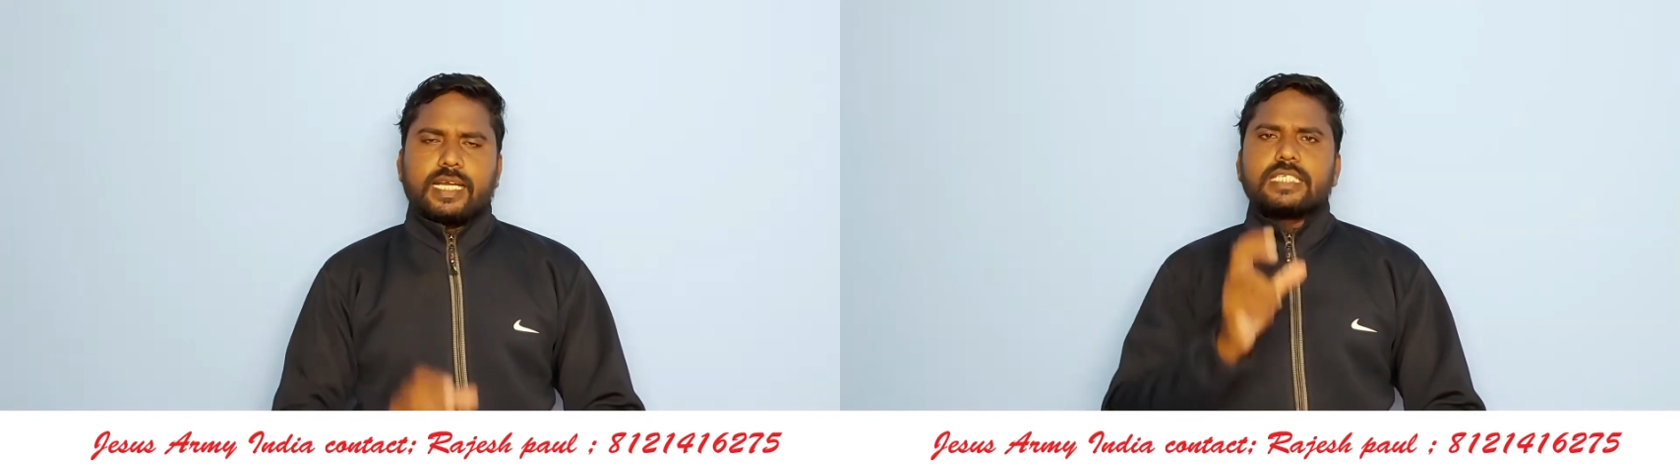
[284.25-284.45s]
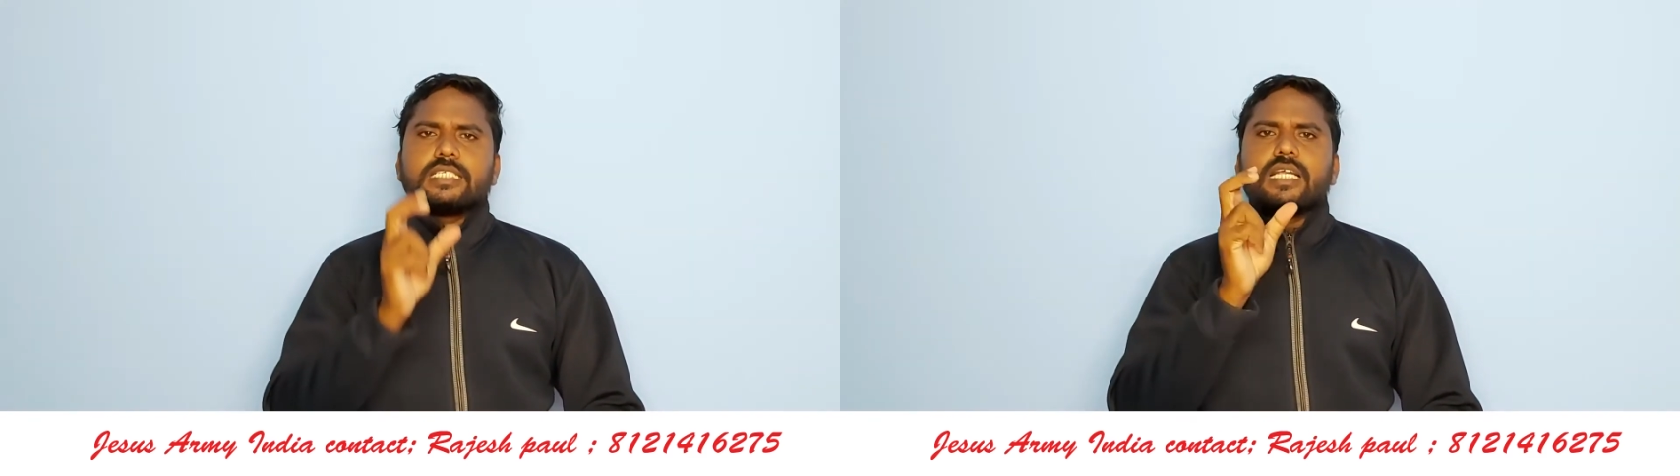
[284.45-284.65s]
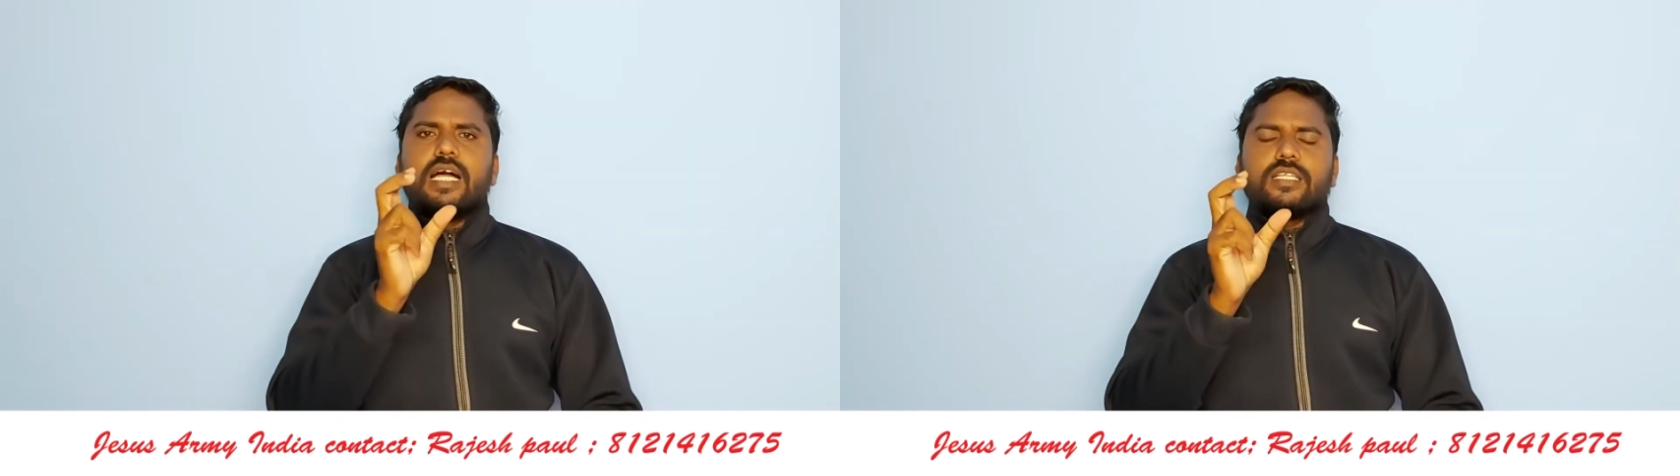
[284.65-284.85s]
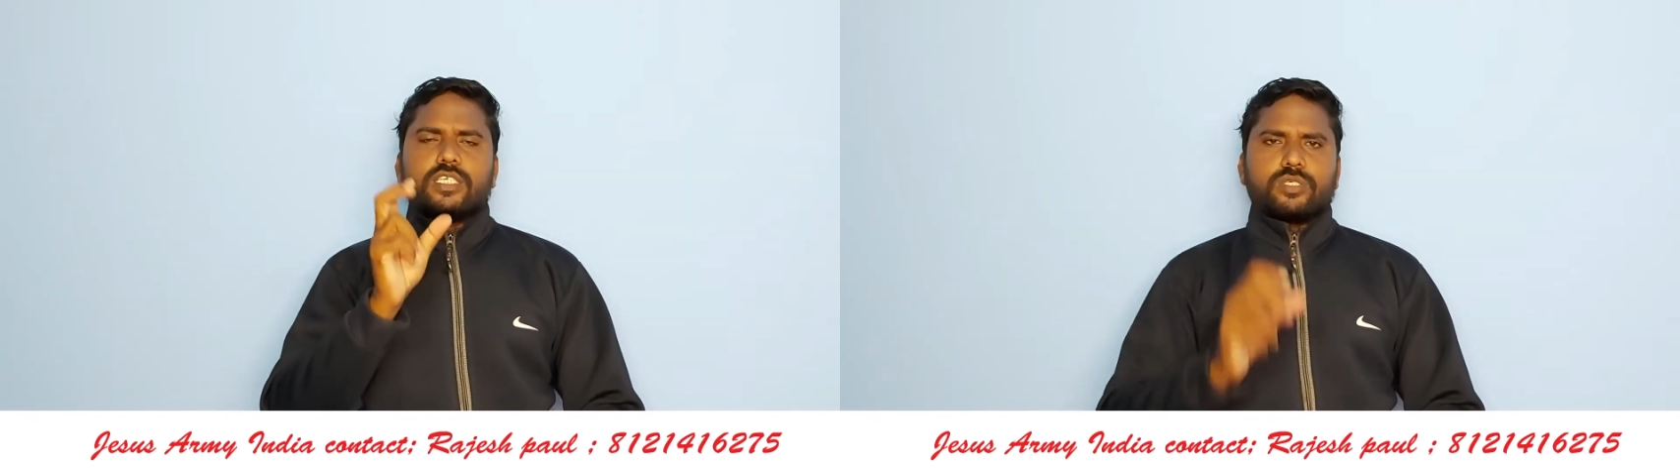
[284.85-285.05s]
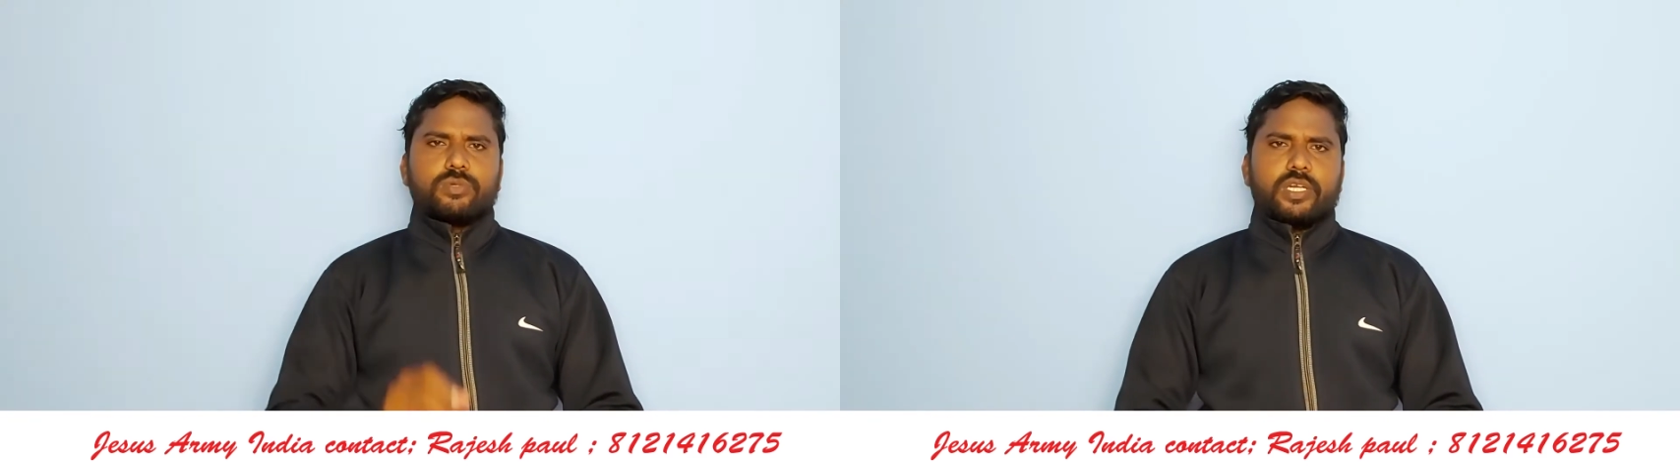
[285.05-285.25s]

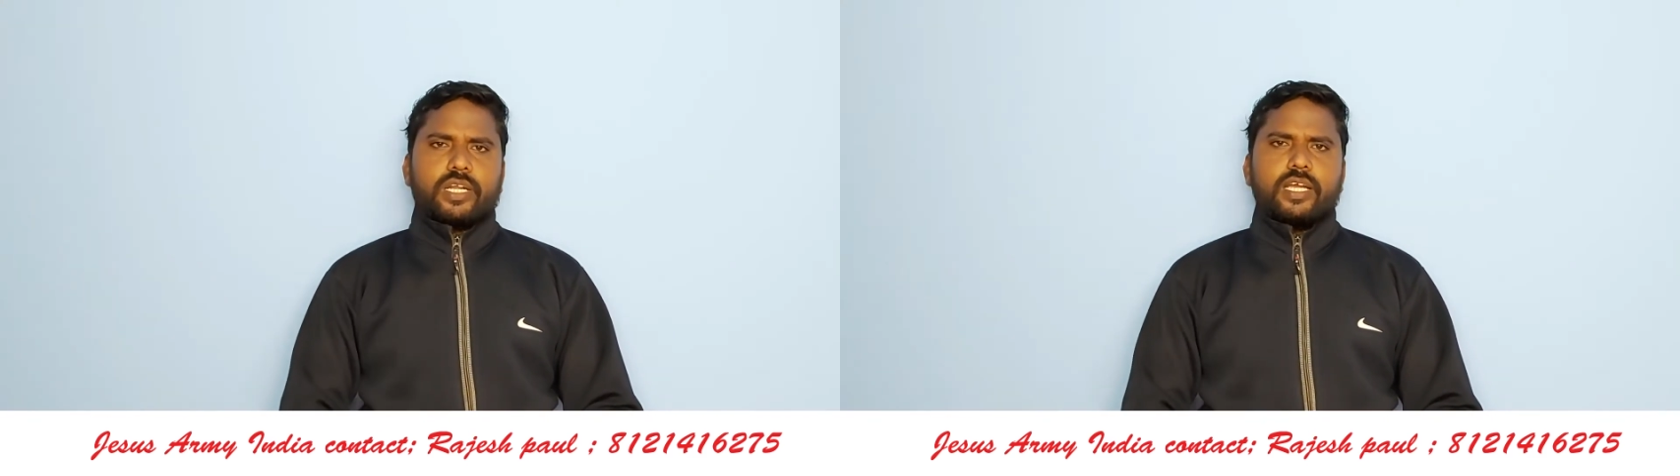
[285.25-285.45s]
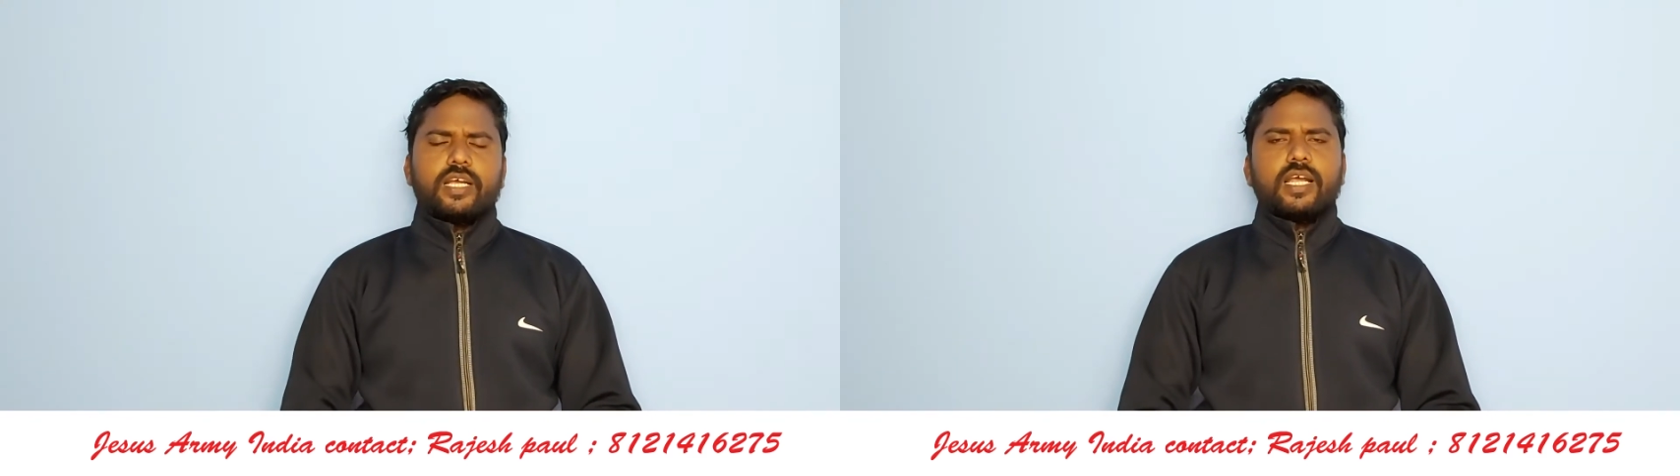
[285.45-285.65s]
కష్టార్జితం అంటే